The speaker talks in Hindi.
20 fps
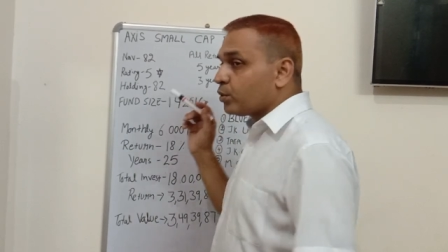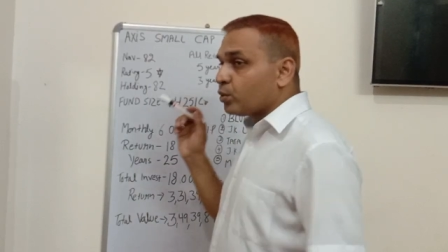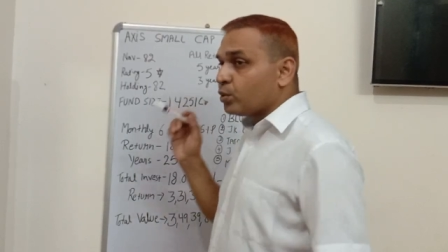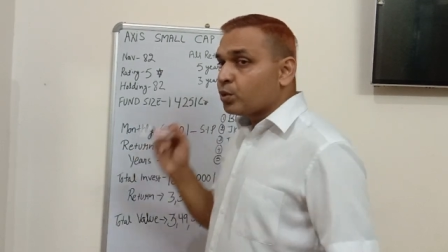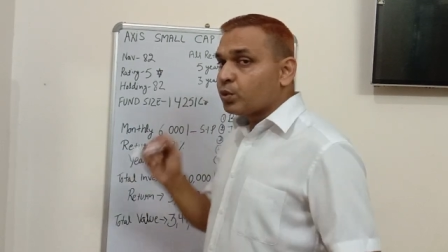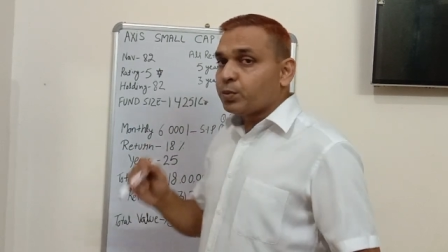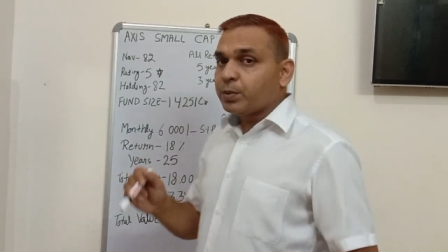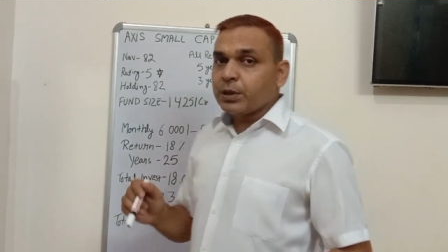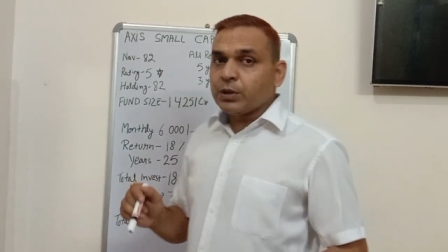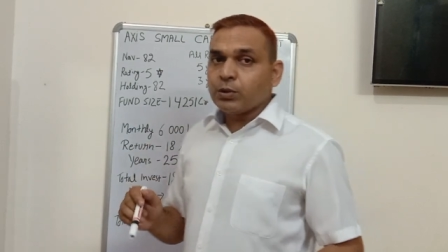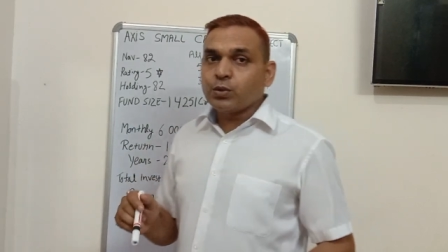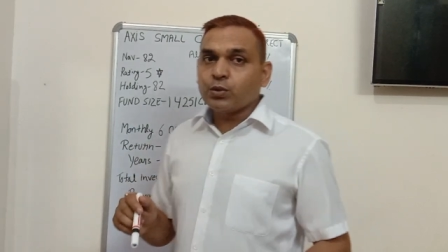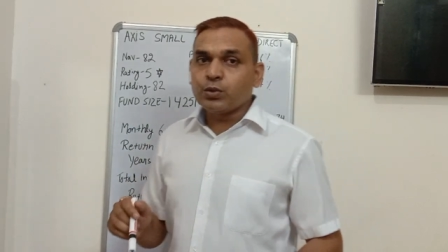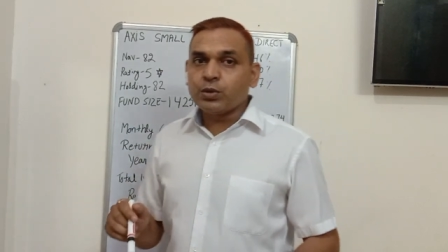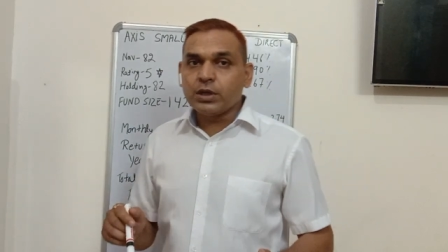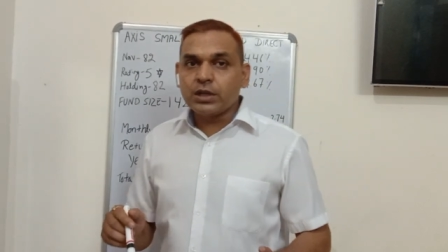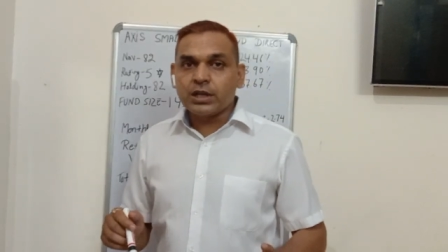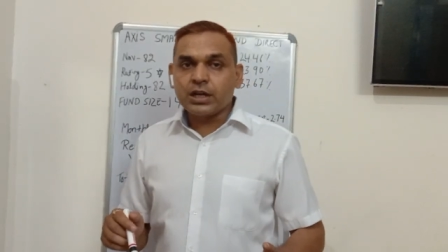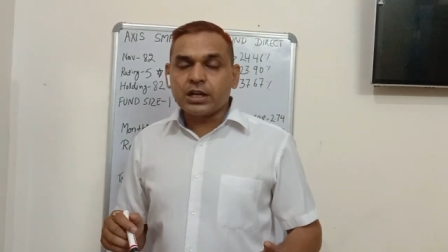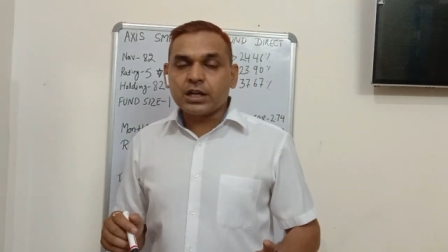करोड़ रुपए लोगों
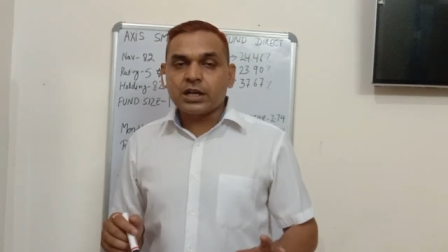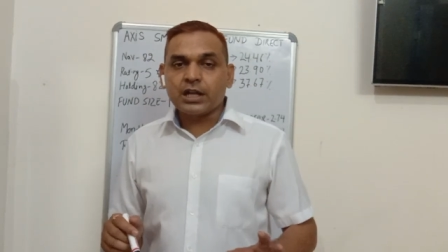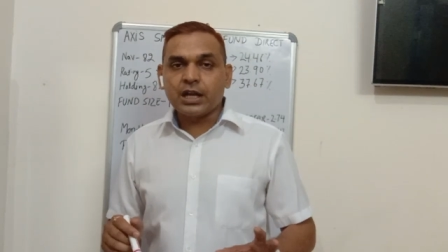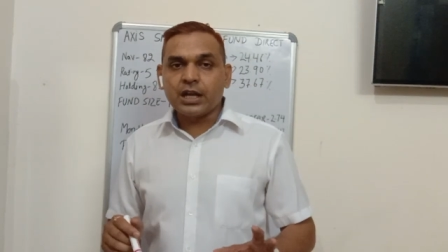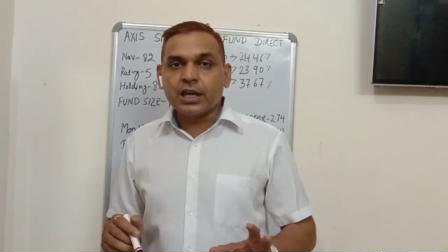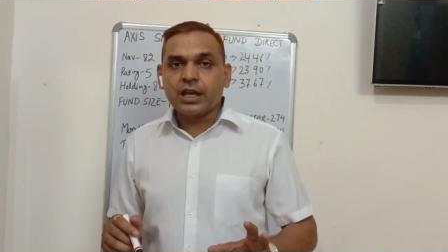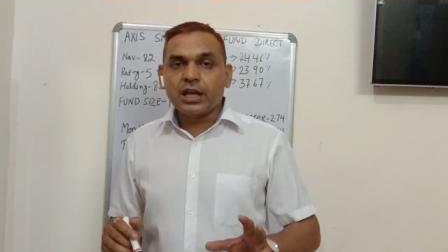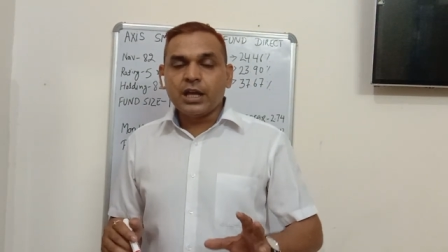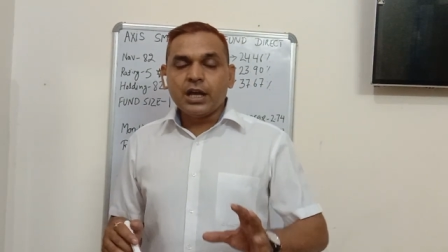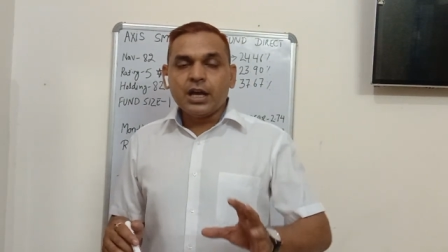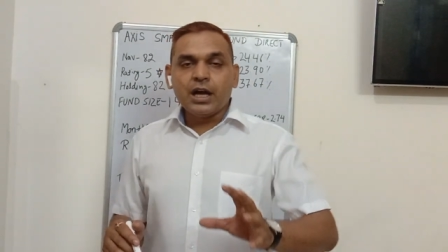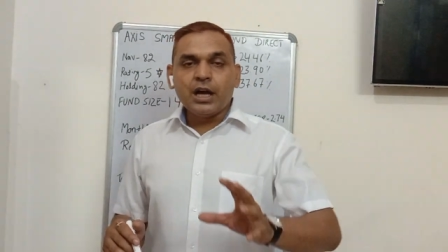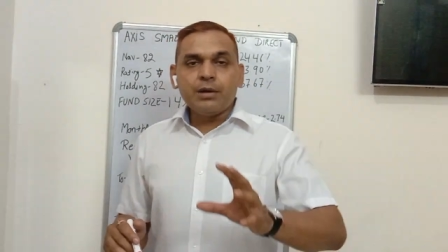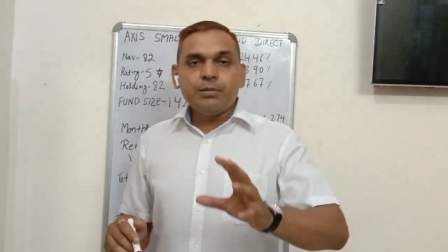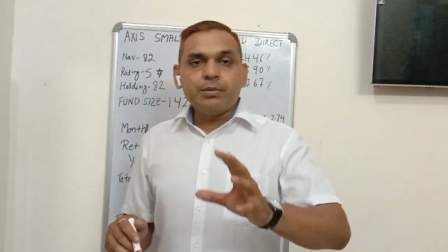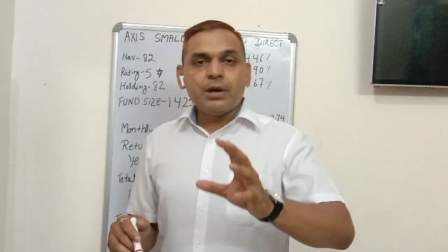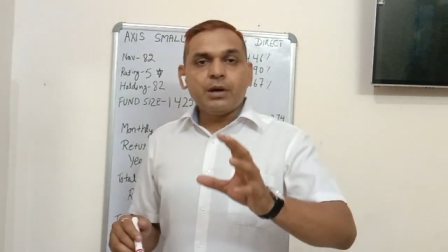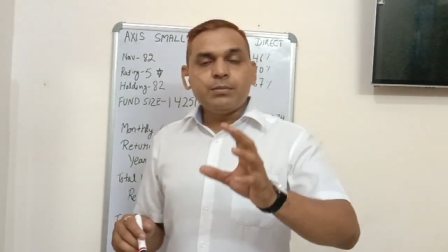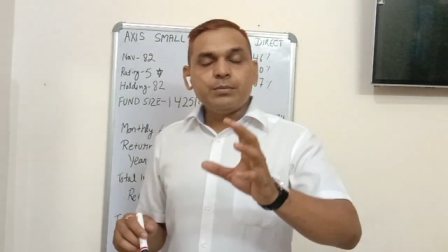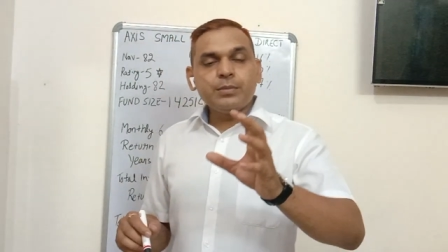ने लगा रखा है
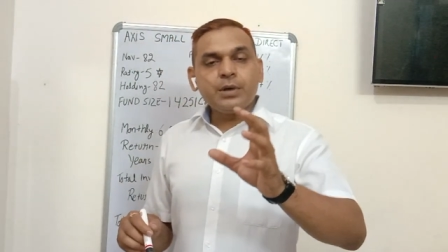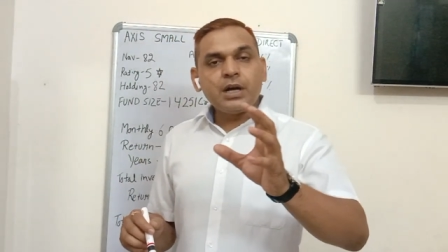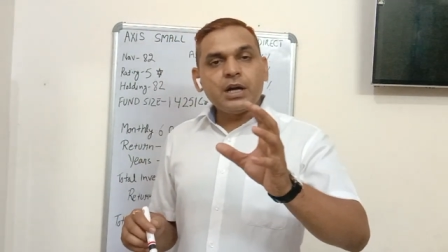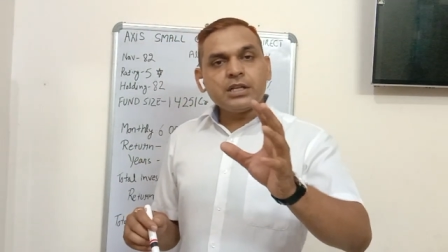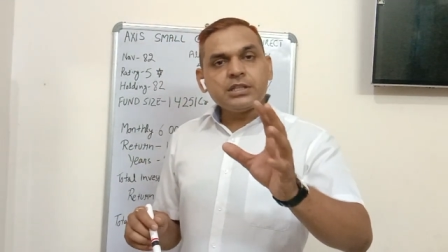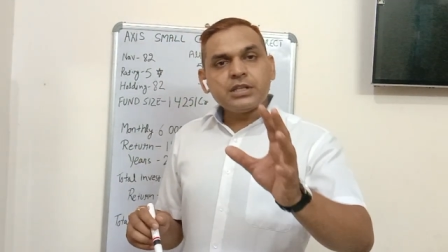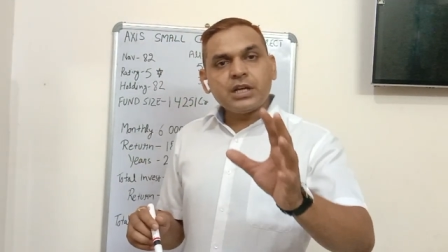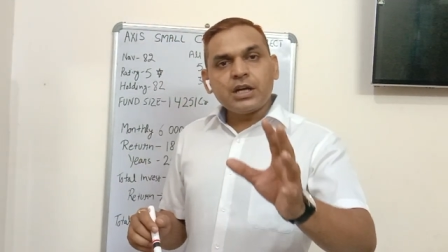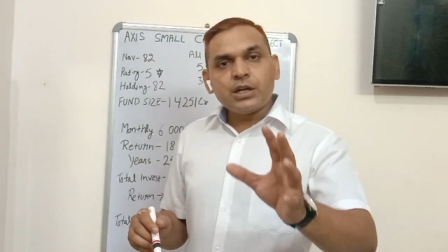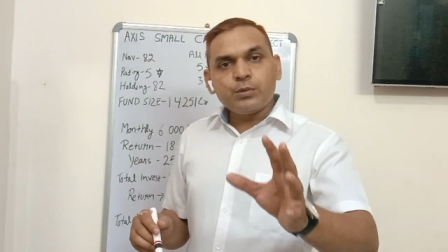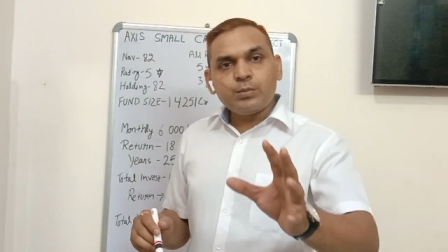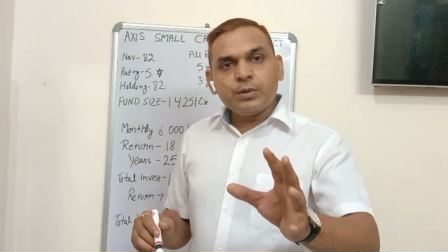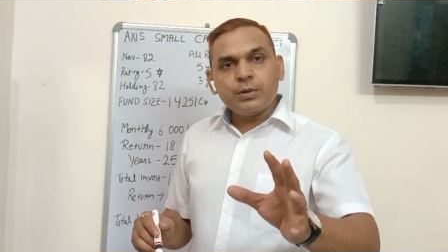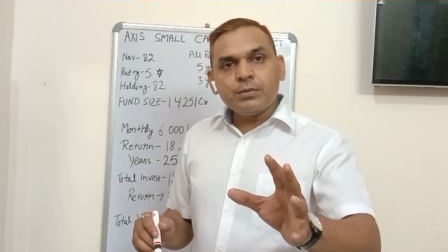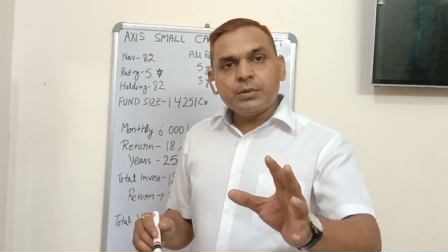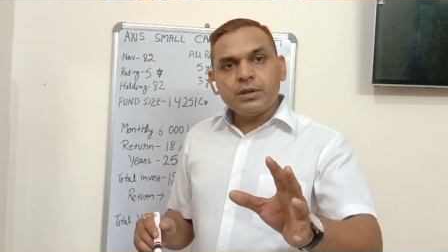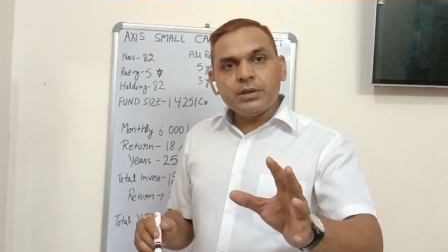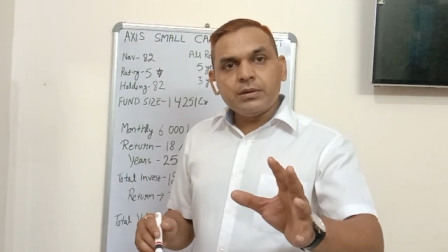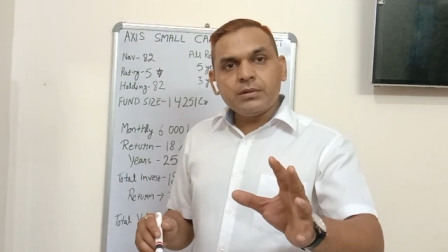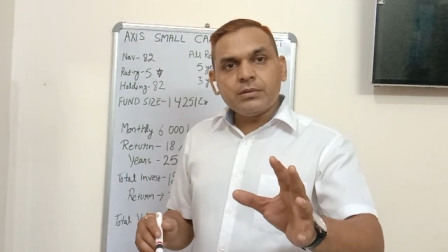अब हम हज़ार रुपये
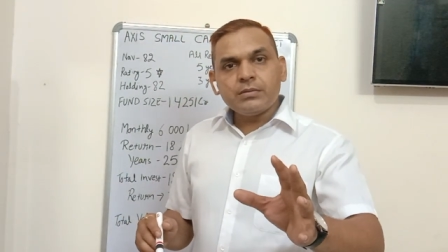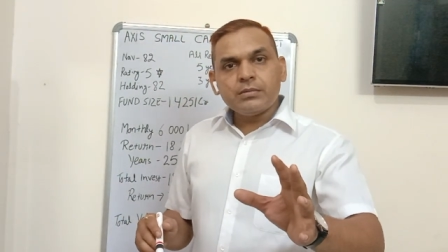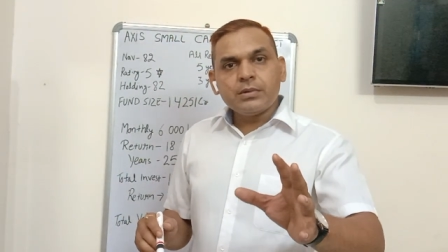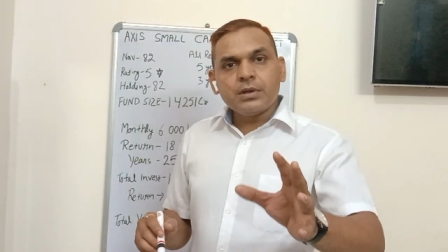में